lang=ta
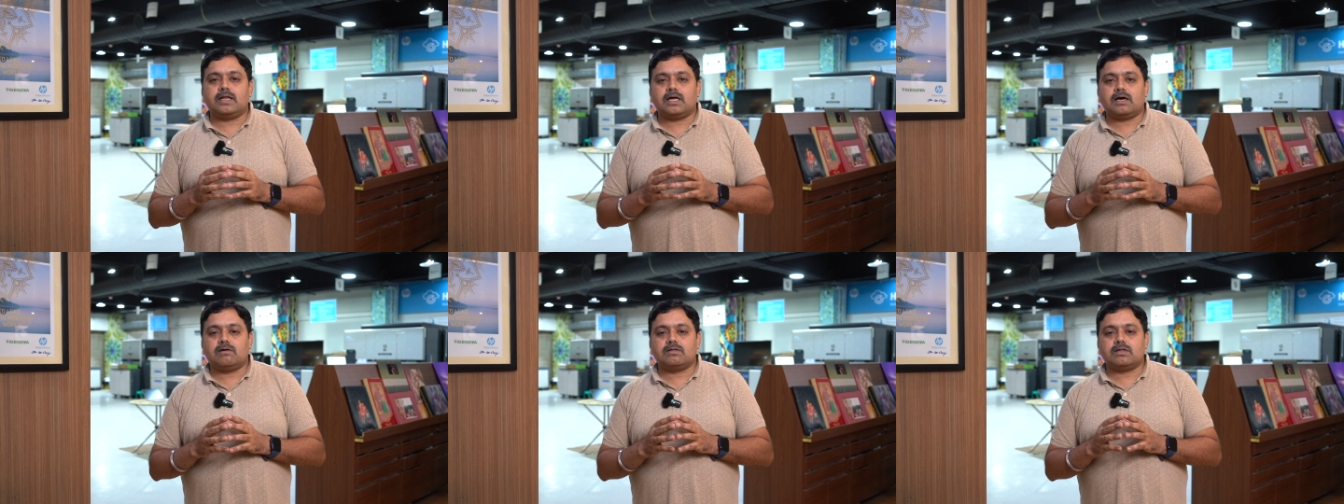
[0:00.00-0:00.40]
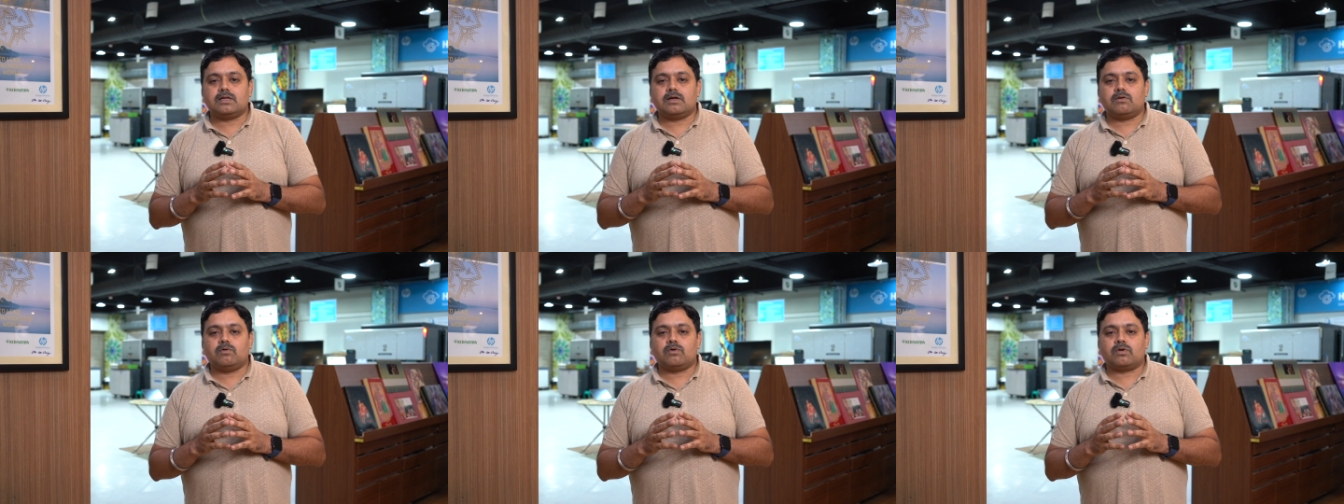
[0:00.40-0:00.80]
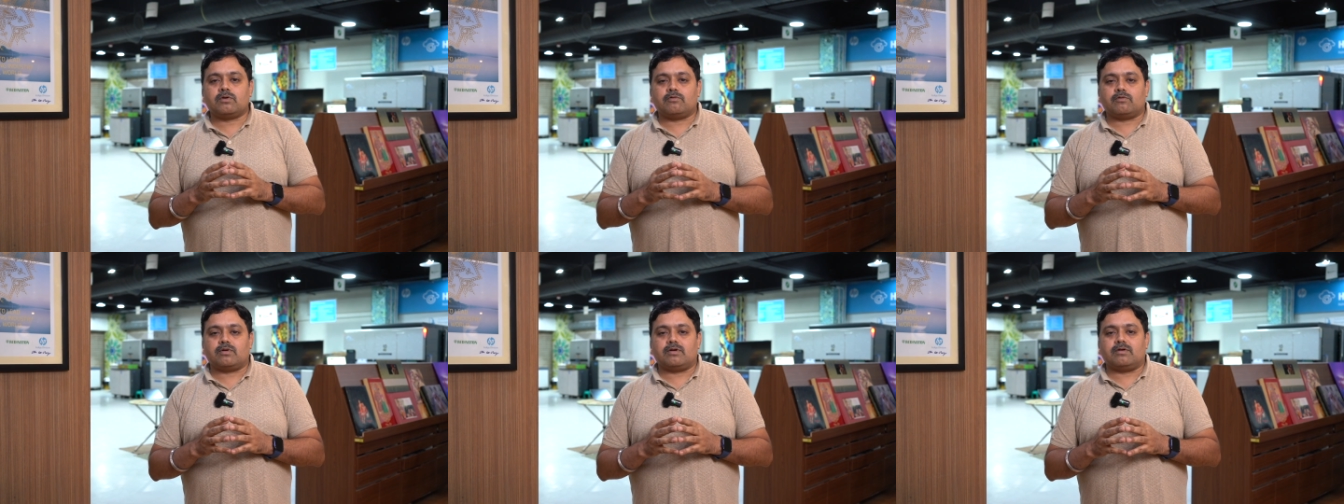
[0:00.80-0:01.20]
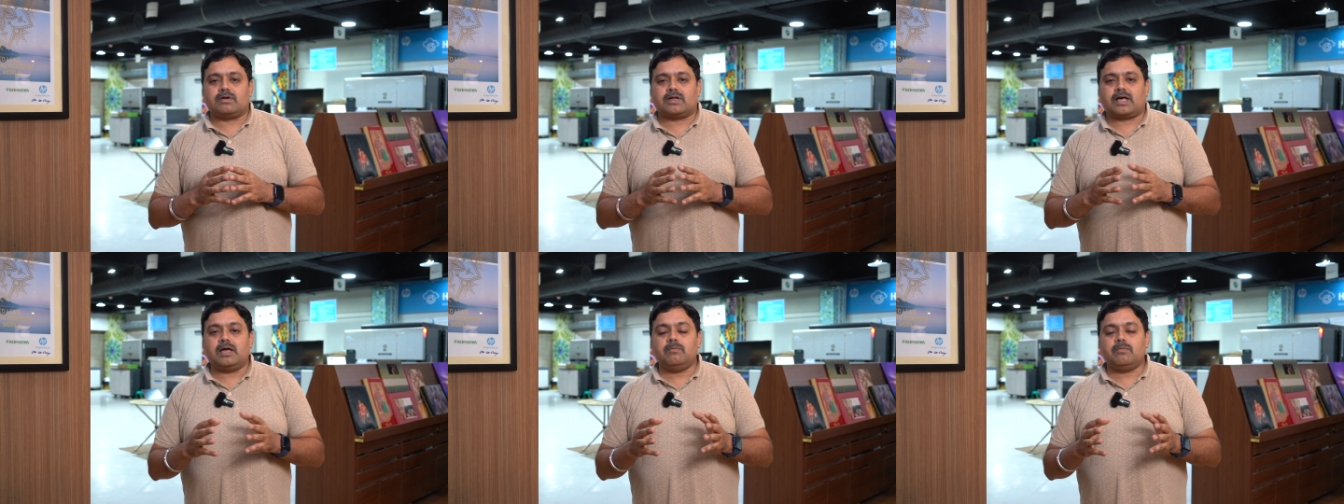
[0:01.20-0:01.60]
என்ன ஆகுதுன்னா ஒரு
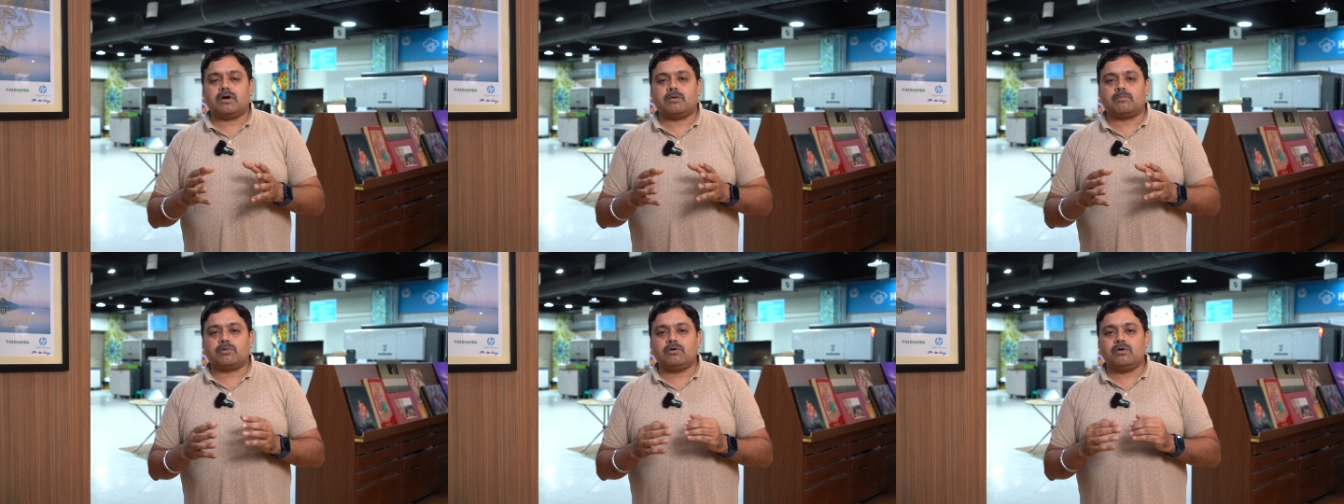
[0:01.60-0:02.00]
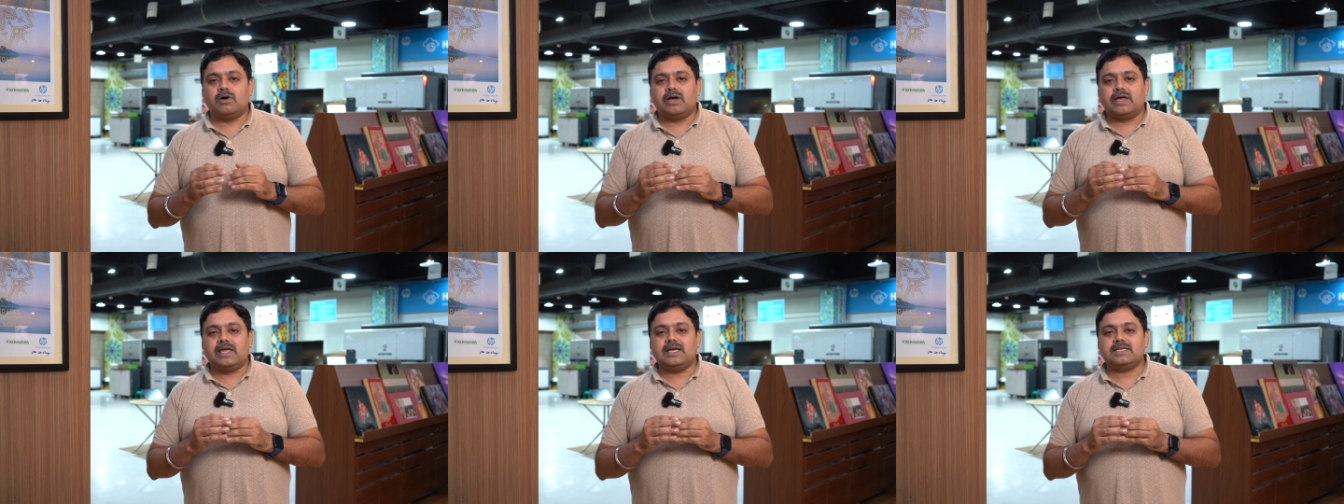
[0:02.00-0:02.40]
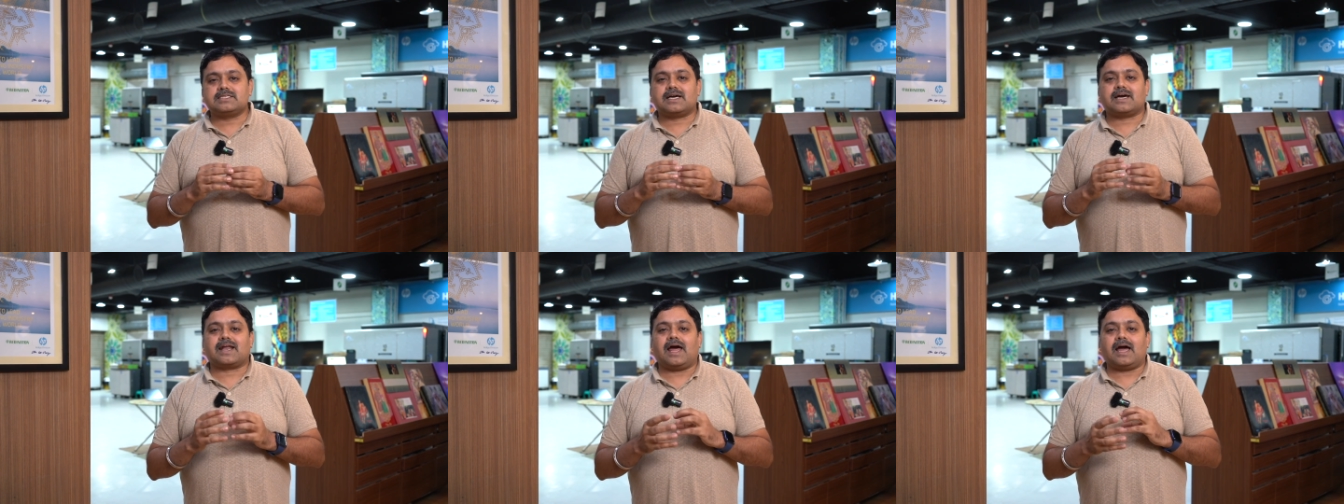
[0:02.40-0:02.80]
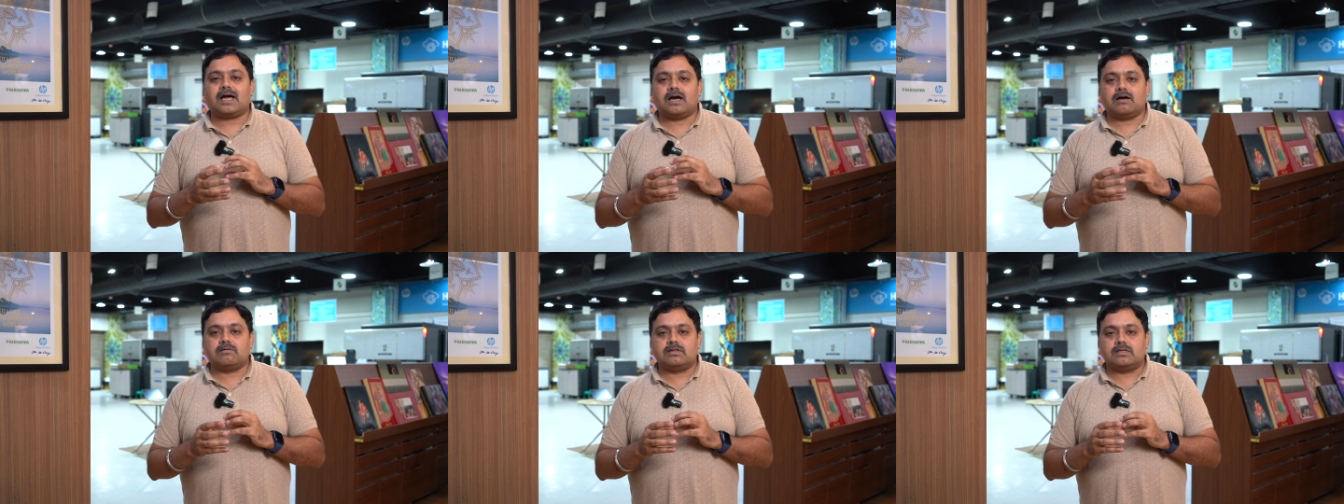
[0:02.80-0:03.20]
டைமுக்கு அப்புறம் இங்க்ஸ்
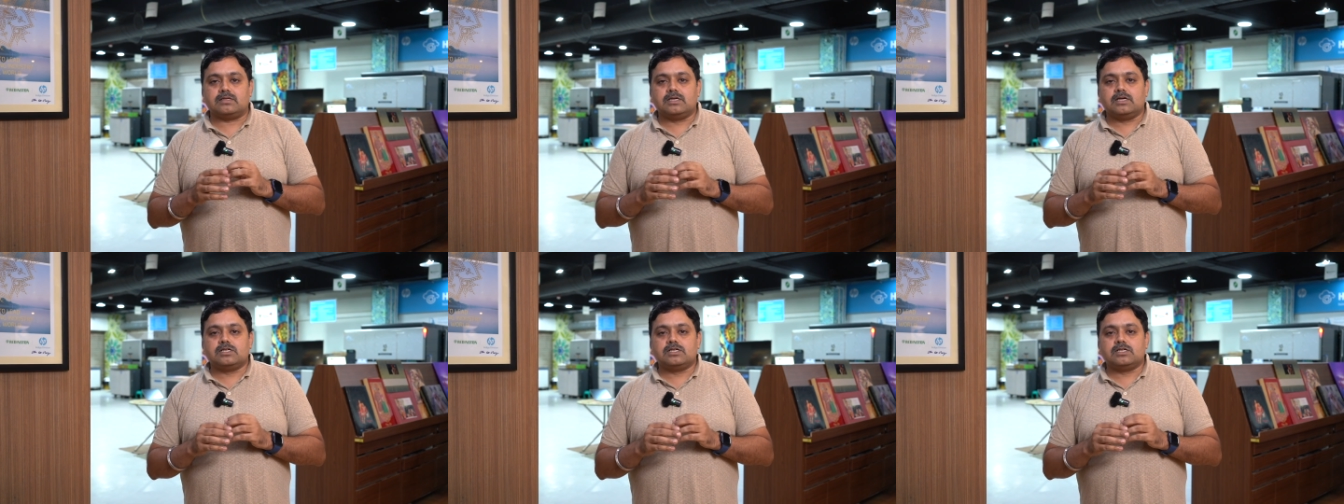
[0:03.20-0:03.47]
கிராக் ஆகுது